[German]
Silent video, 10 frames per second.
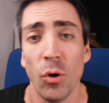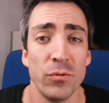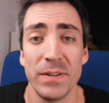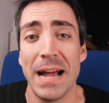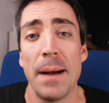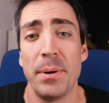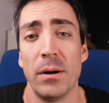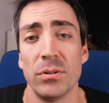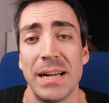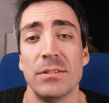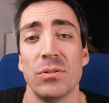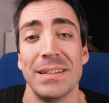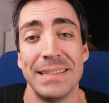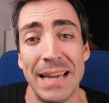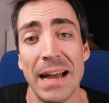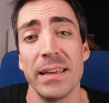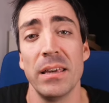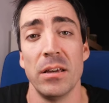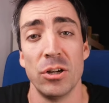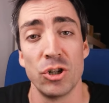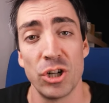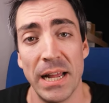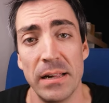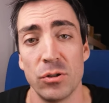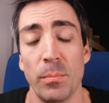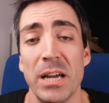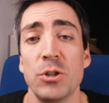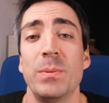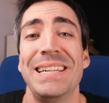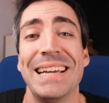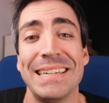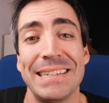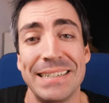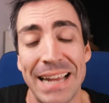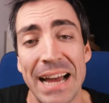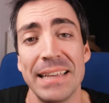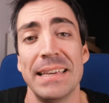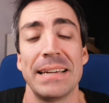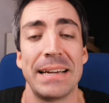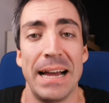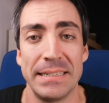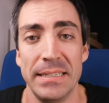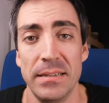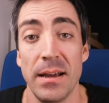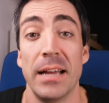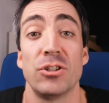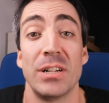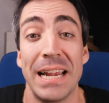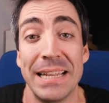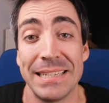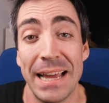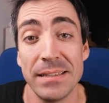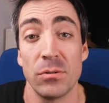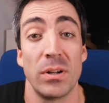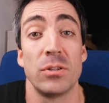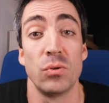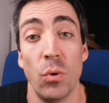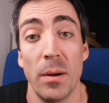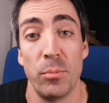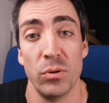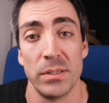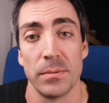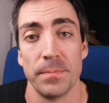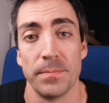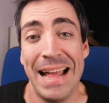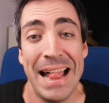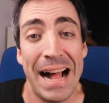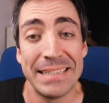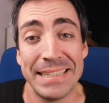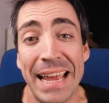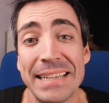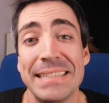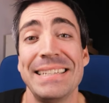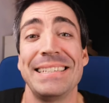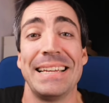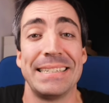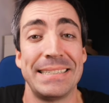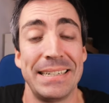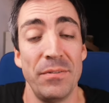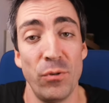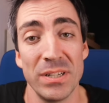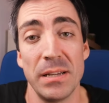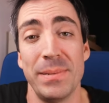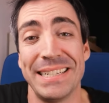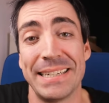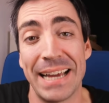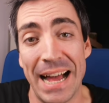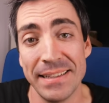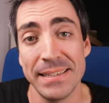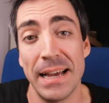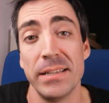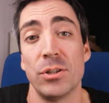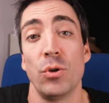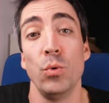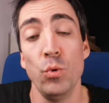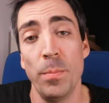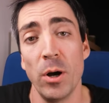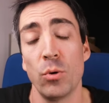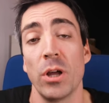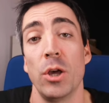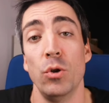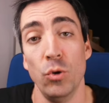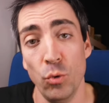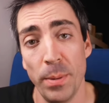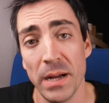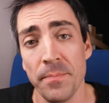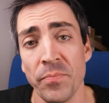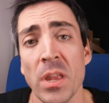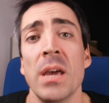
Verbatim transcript: und wieder abhaut. Also Tachi schnell. Zum Beispiel Kadi, ein schnelles Herz oder zu hoher Puls. Als nächstes die Vorsilbe trans heißt über oder hinüber.